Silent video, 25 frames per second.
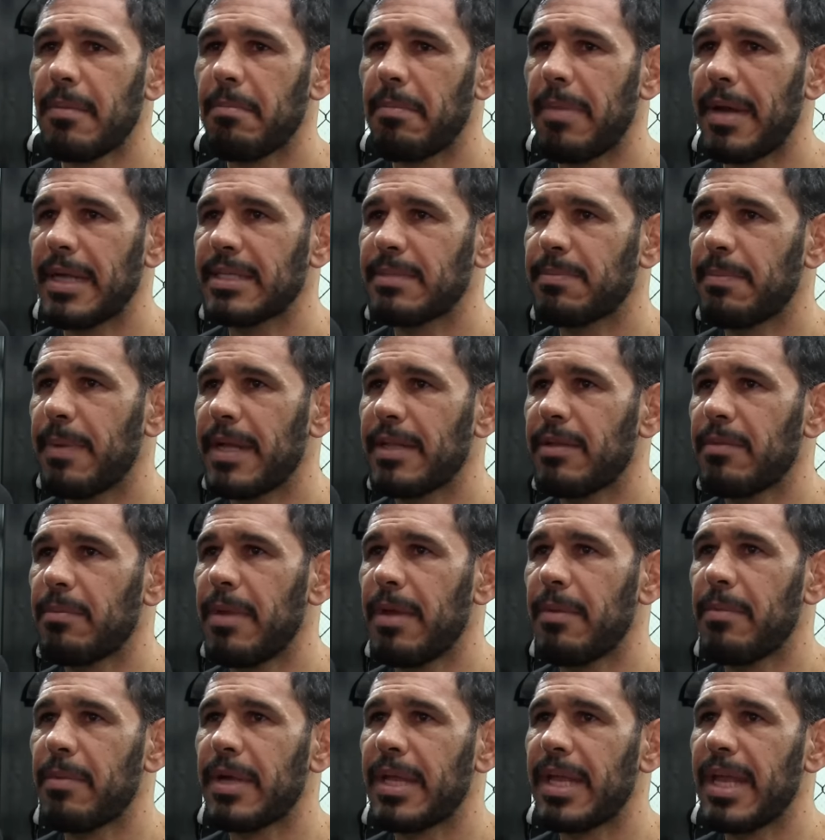participar do
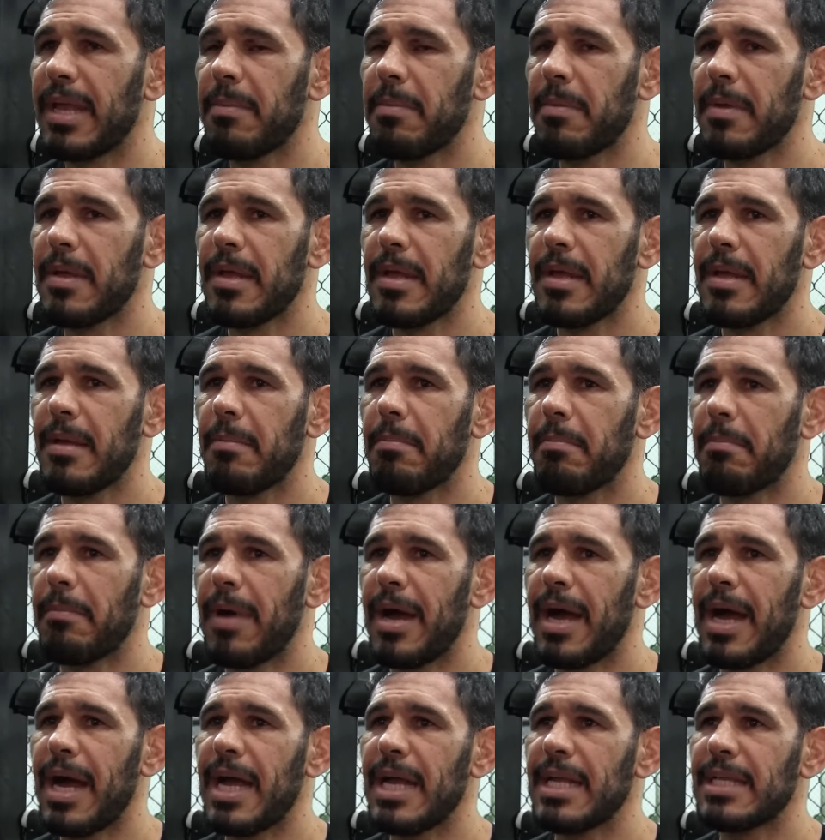mesmo camp,
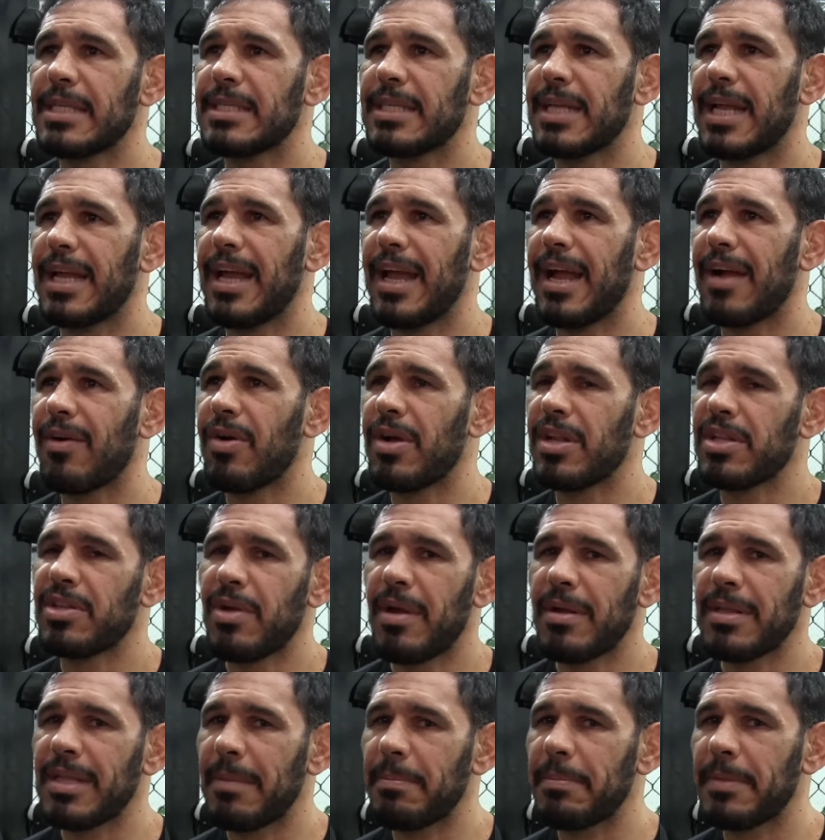mas é, agora
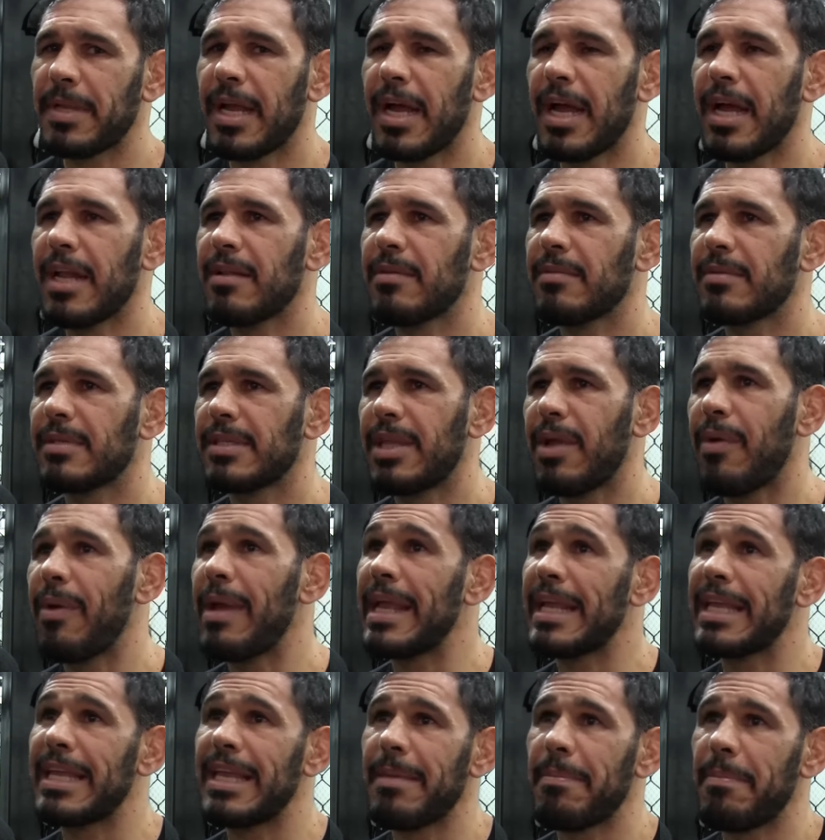estou adaptando. Tem uma
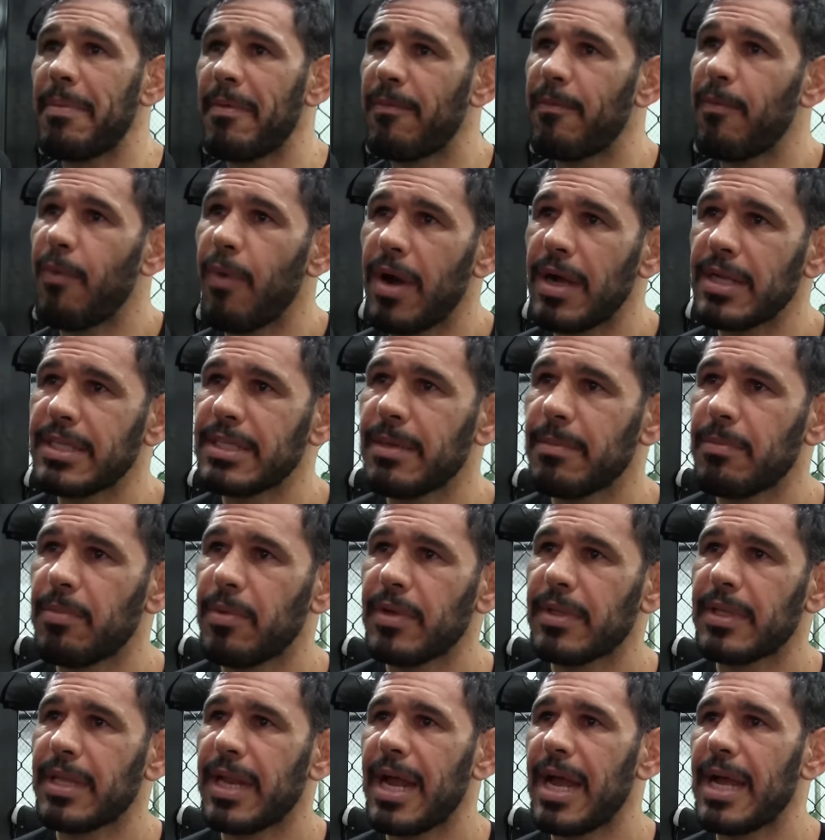equipe forte
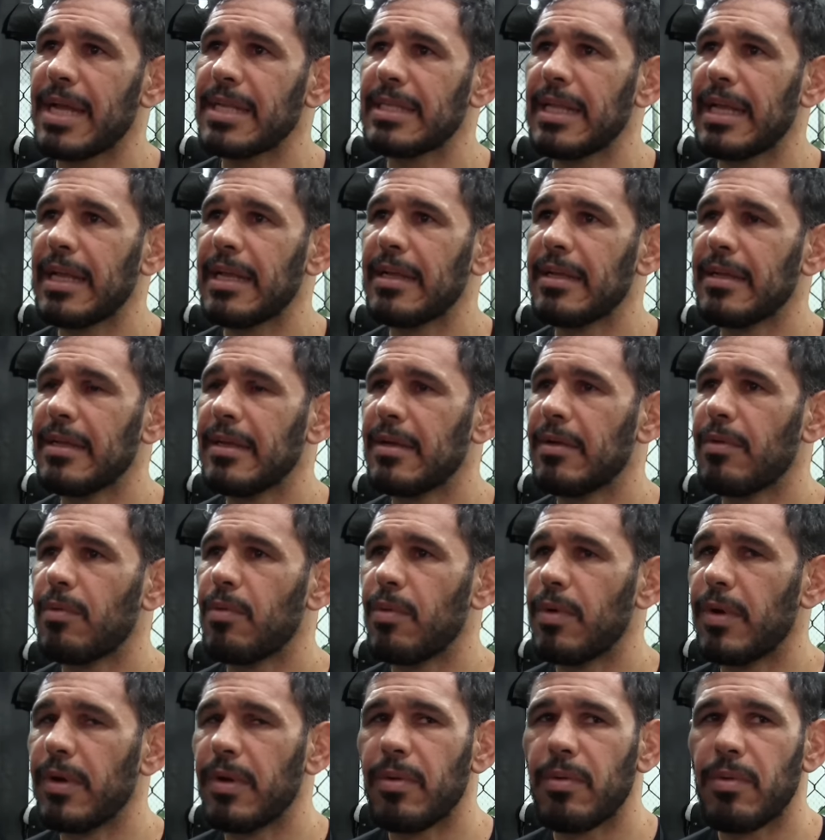por trás, né?
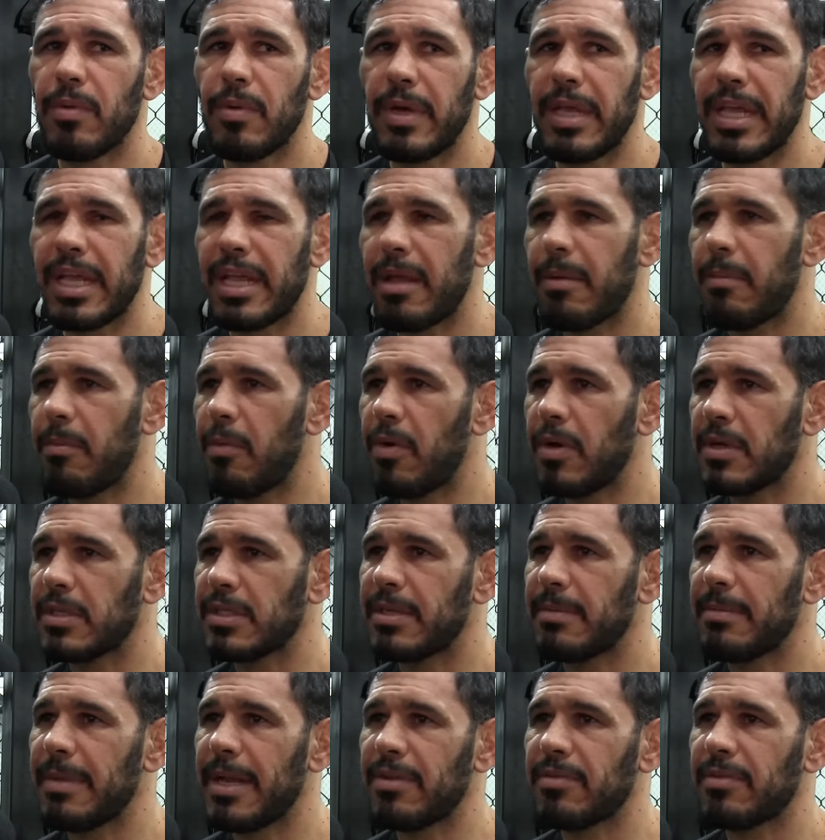O, o Rick
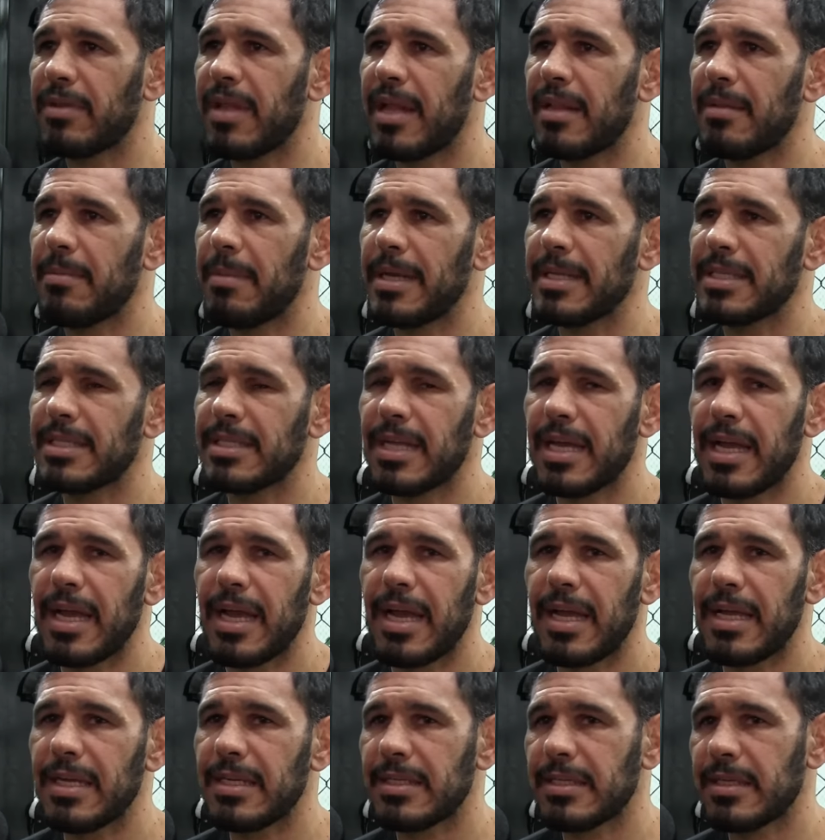Monstro me ajudado
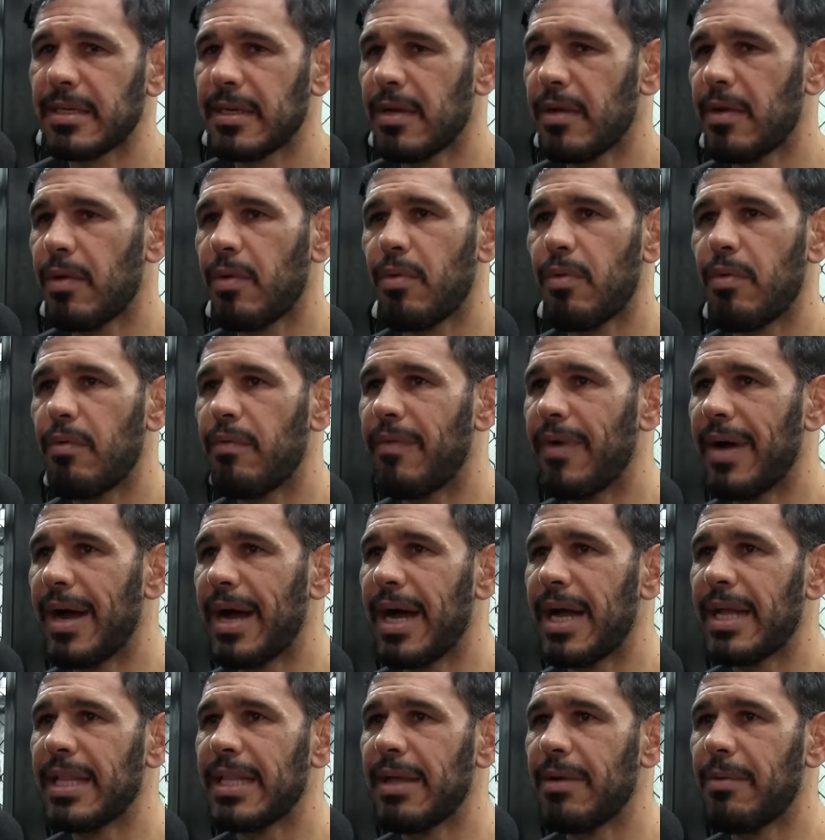bastante, o
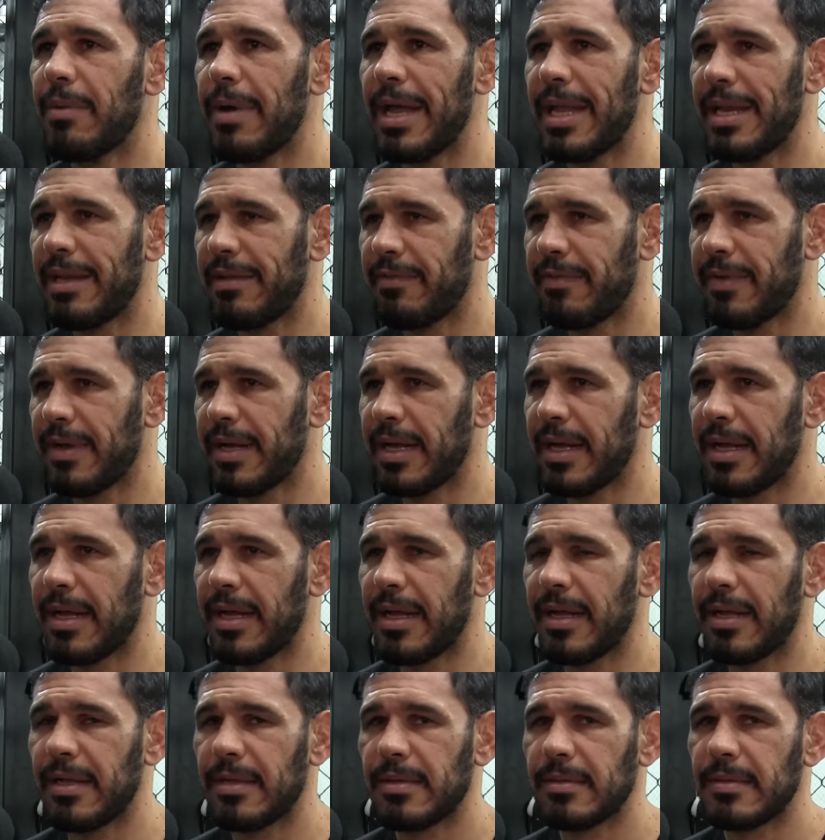Wander, o
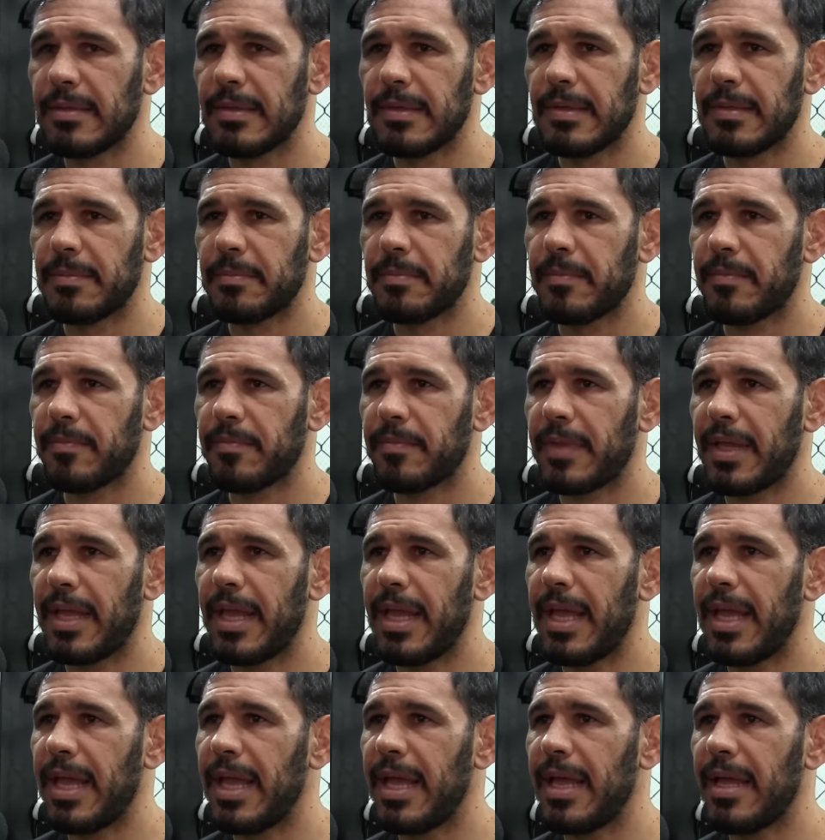Erivan,
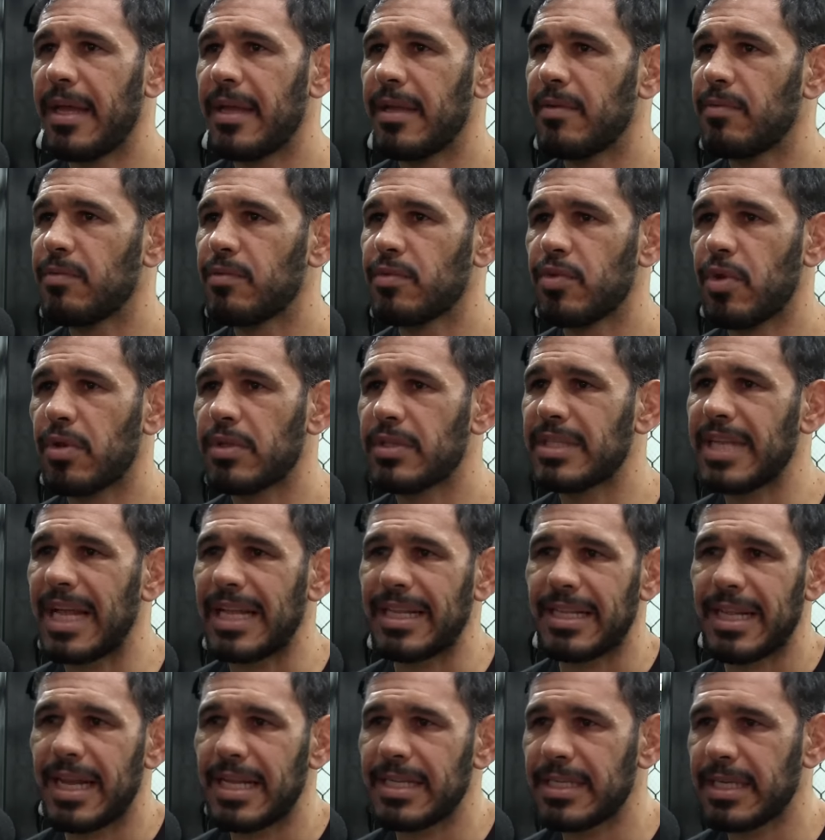é, os outros
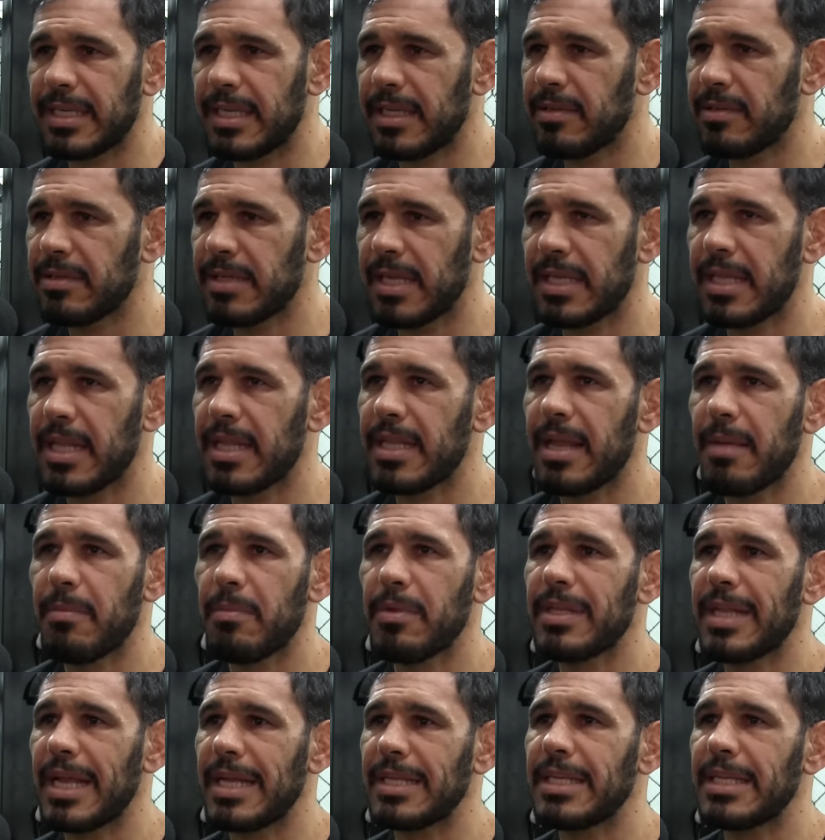atletas aqui do CT, tem muita